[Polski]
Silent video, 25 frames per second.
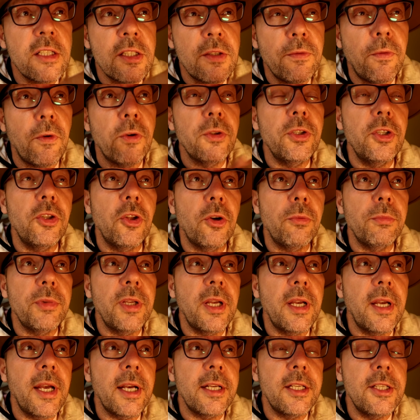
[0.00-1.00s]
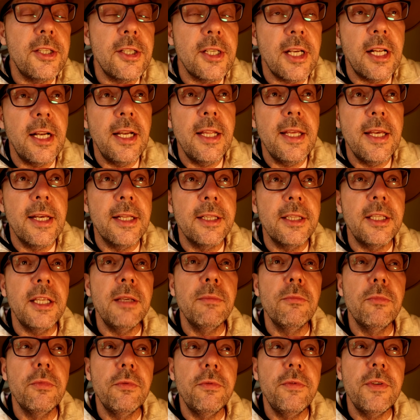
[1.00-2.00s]
dzwoni do mnie jakiś klient
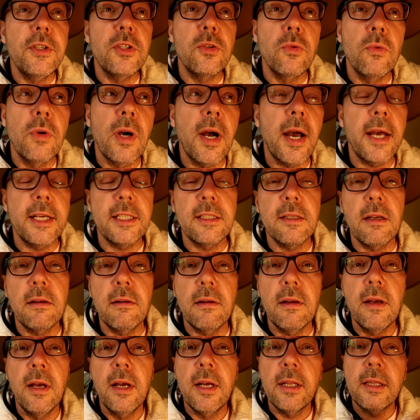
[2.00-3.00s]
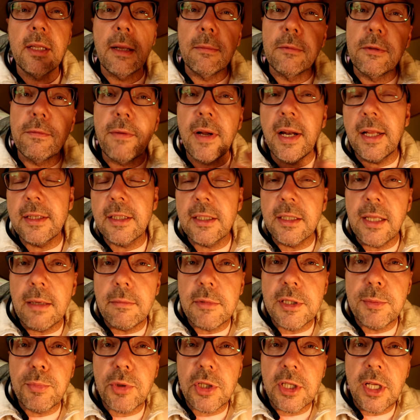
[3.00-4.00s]
i mówi, słuchaj, tam dwa lata
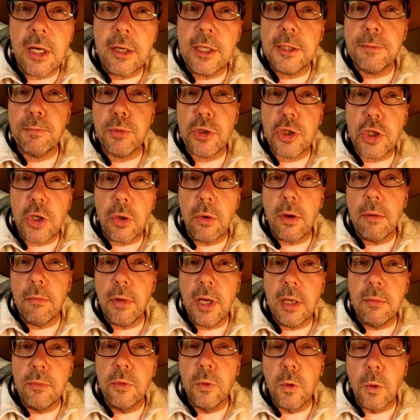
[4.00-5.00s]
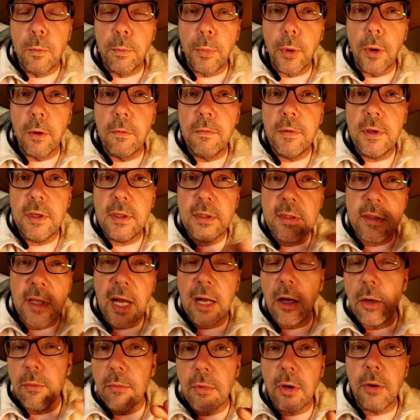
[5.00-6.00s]
temu sprzedałeś pszczołę mojemu kumplowi z
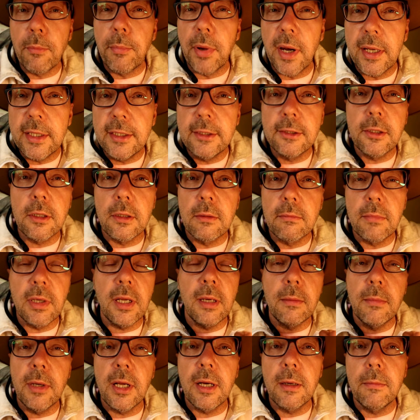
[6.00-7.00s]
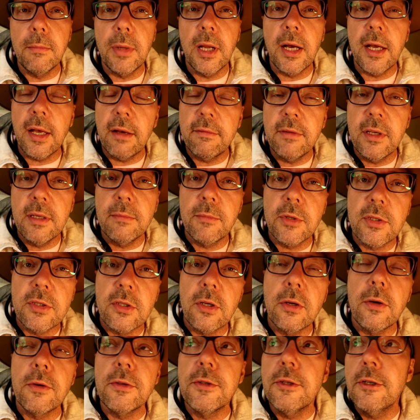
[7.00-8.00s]
taką opalitką, bla bla bla, ja wiem o
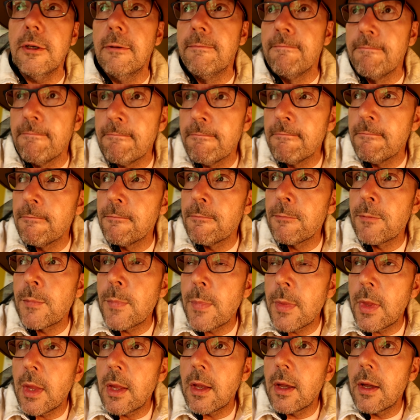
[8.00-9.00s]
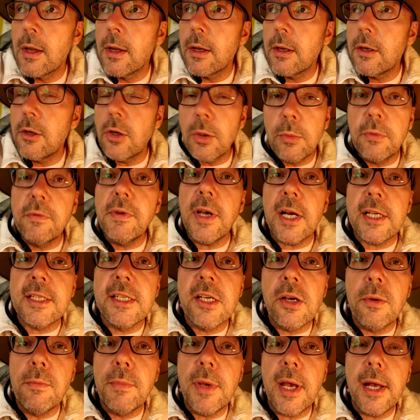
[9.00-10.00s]
co chodzi. I on mówi, ja
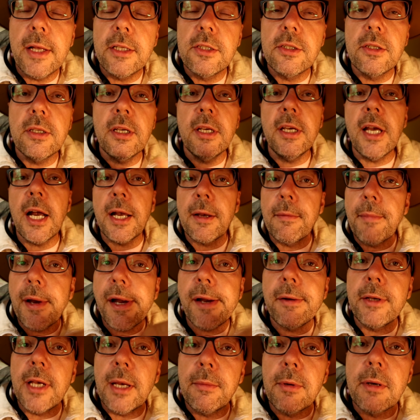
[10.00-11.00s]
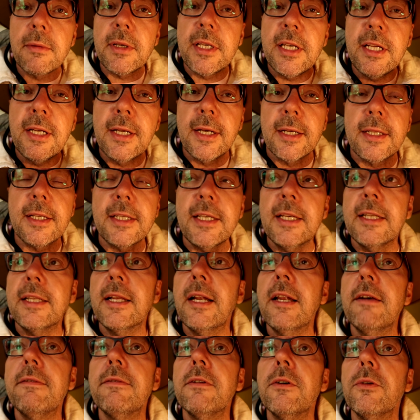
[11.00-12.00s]
chcę ją mieć. Nie? Jak ma, ja mam kilka takich
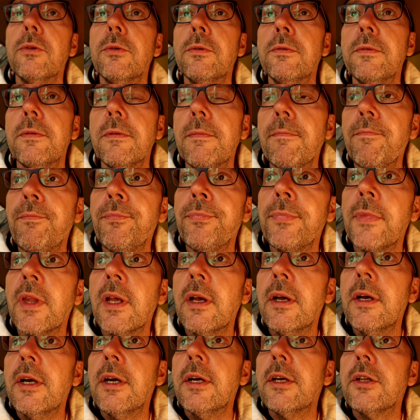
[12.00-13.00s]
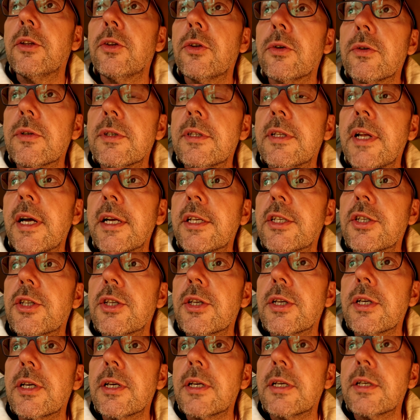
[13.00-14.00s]
telefonów, to
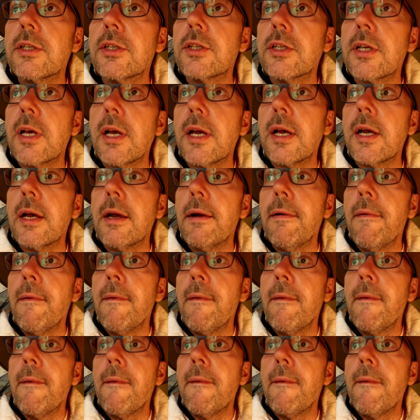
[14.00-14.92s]
znaczy, że,